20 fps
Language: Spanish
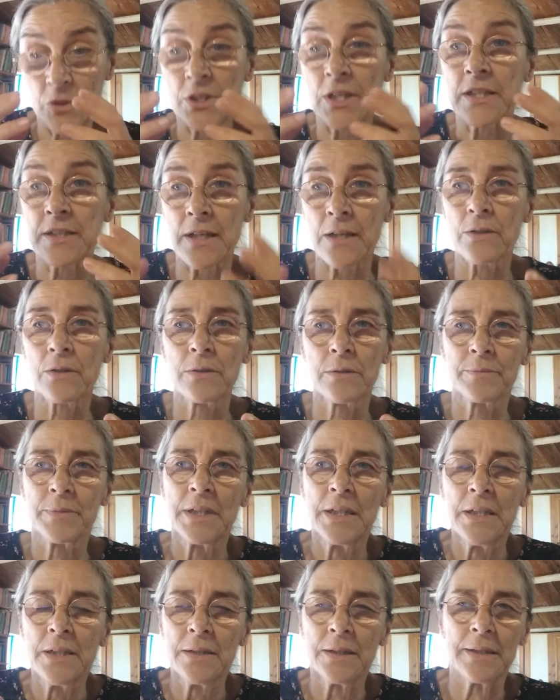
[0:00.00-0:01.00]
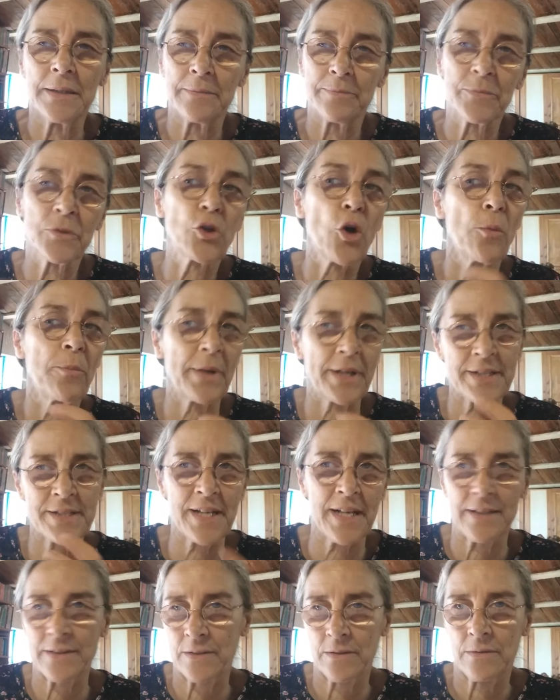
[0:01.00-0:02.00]
estado em,
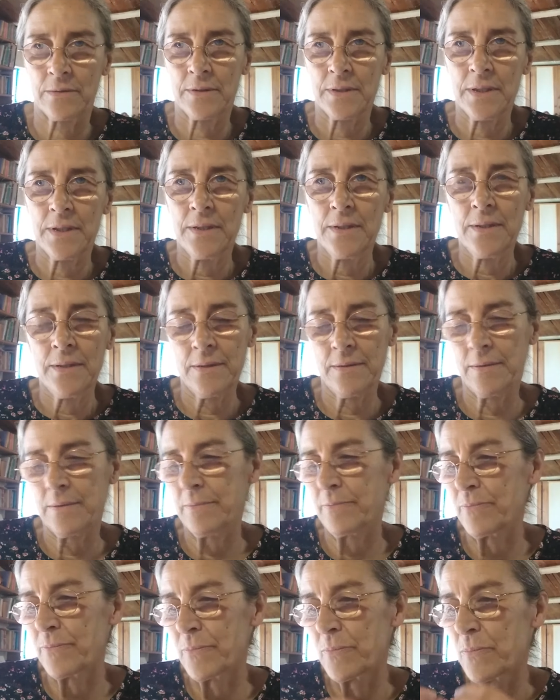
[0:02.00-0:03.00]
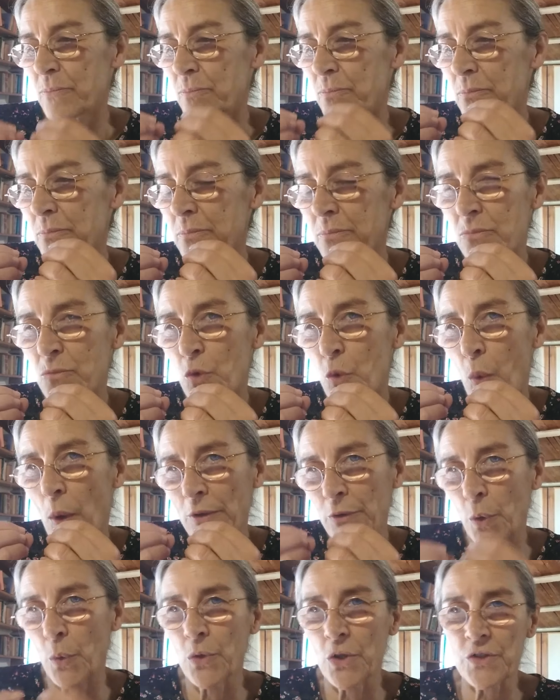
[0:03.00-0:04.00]
conversando, em,
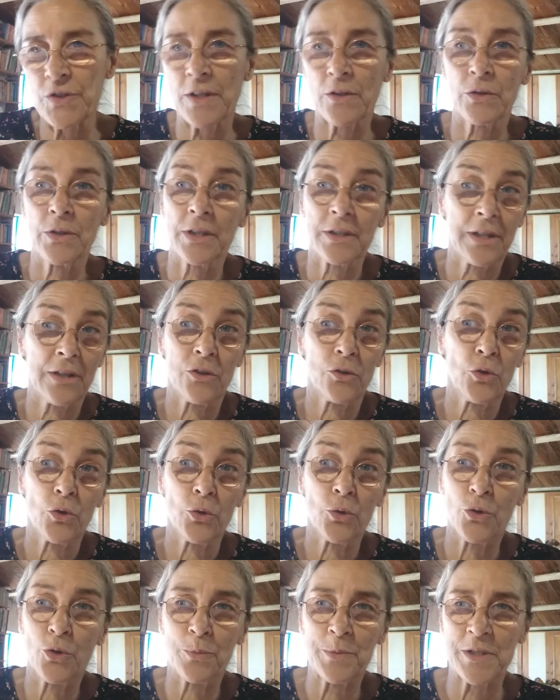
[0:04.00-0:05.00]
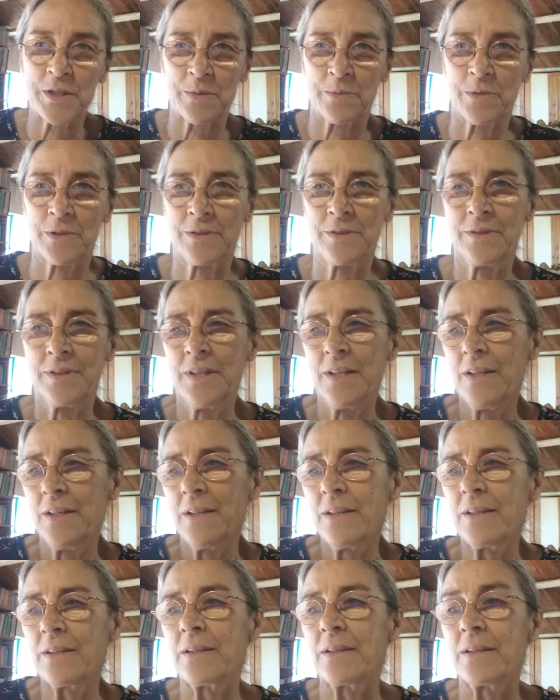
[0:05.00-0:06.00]
cuando uno está conectado con uno mismo
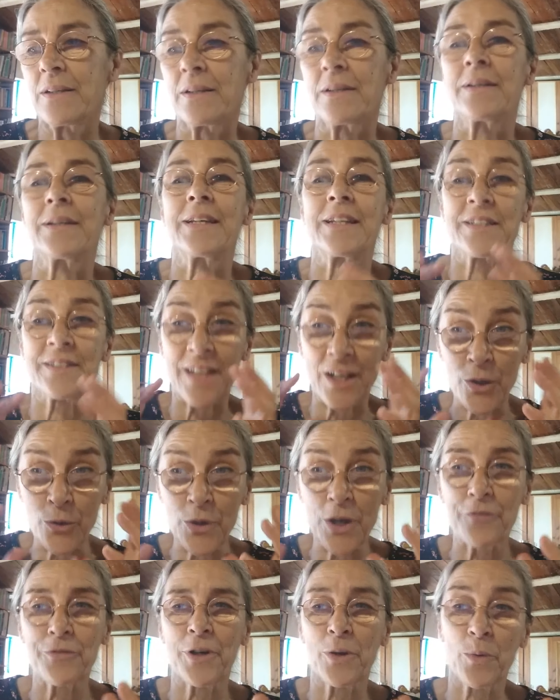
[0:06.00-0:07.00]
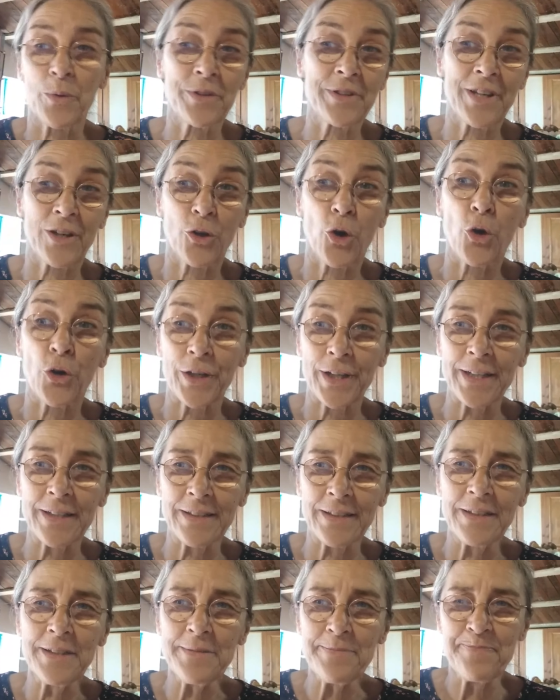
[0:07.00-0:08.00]
y está en una frecuencia
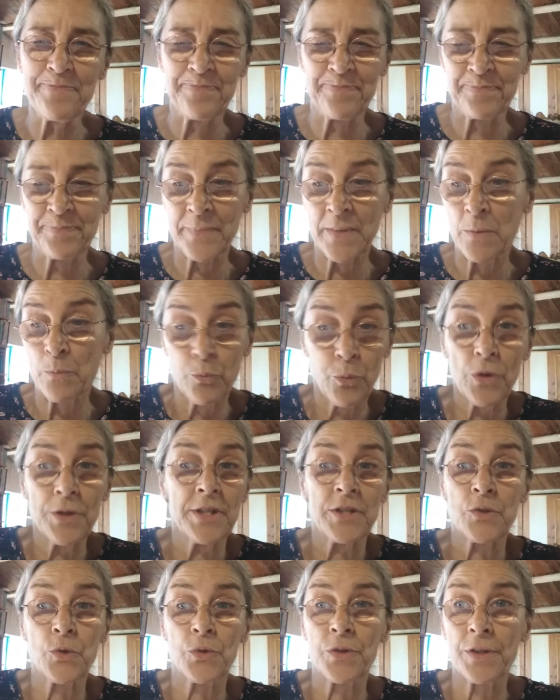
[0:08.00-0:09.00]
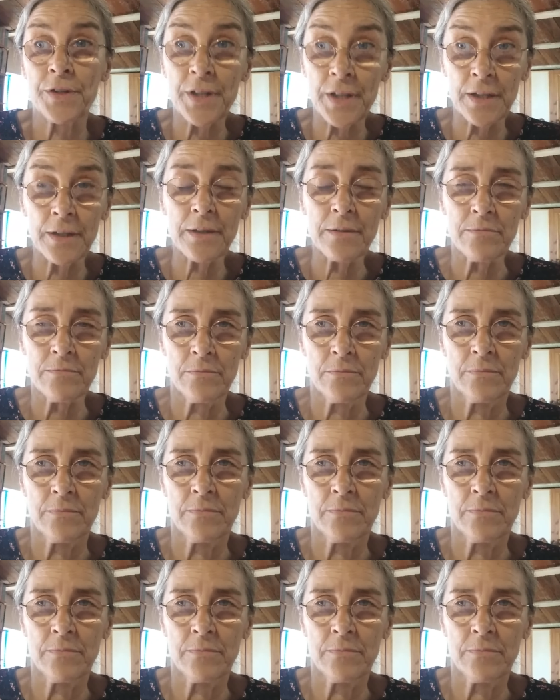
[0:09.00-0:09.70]
concreta, puede suceder